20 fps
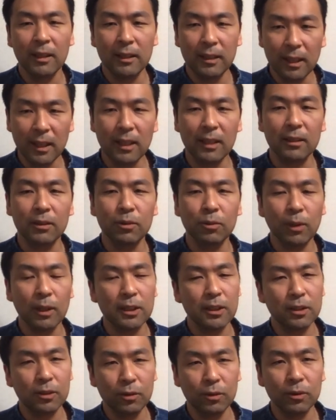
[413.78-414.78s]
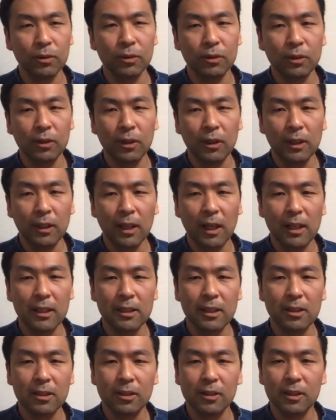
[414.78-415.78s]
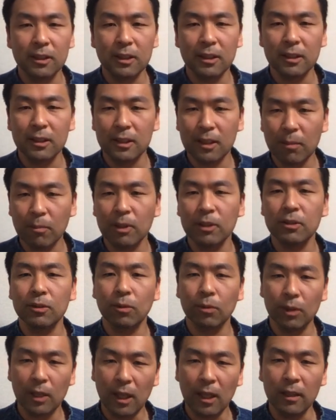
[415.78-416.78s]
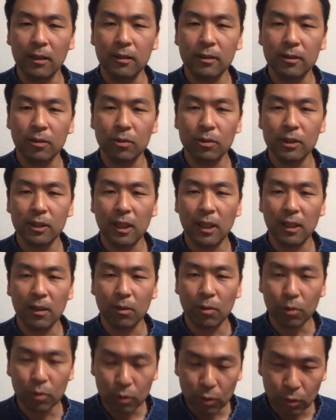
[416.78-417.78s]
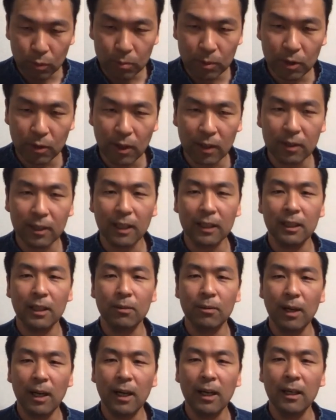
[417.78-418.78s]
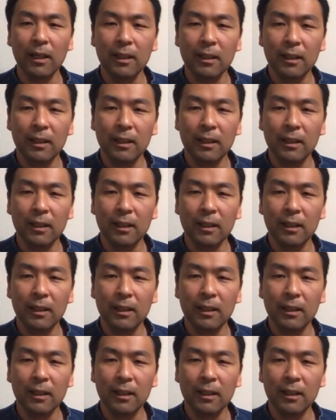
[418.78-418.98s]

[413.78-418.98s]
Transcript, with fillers: で詳しく解説してますのでそちらご興味のある方は